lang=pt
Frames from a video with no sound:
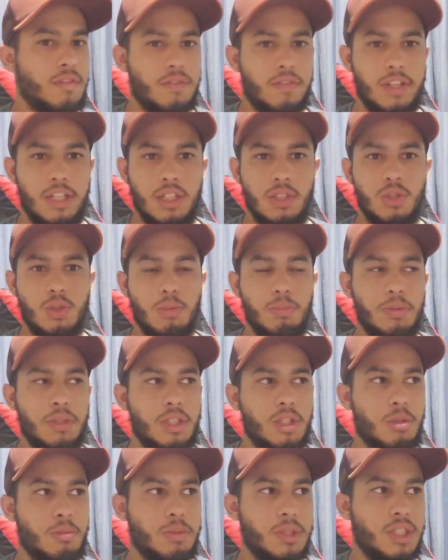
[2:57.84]
Fala a sua
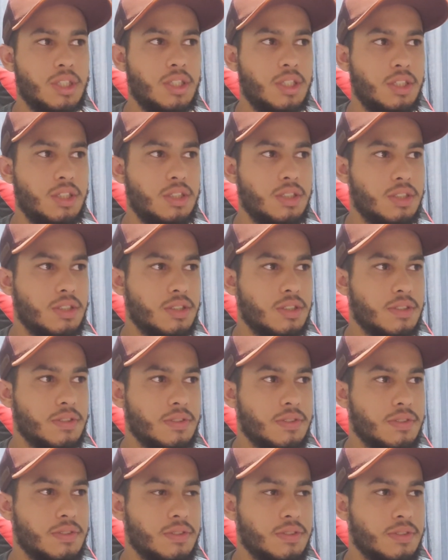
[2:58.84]
opinião pra gente.
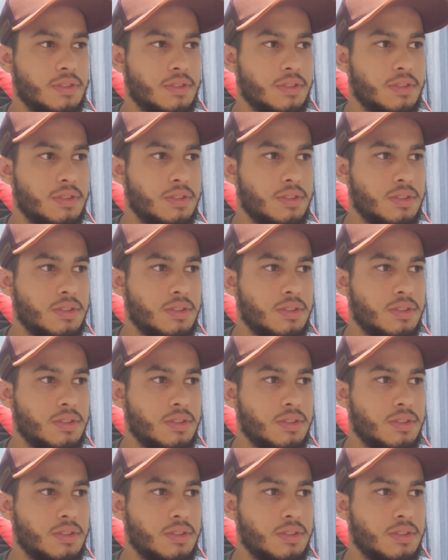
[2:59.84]
Hum.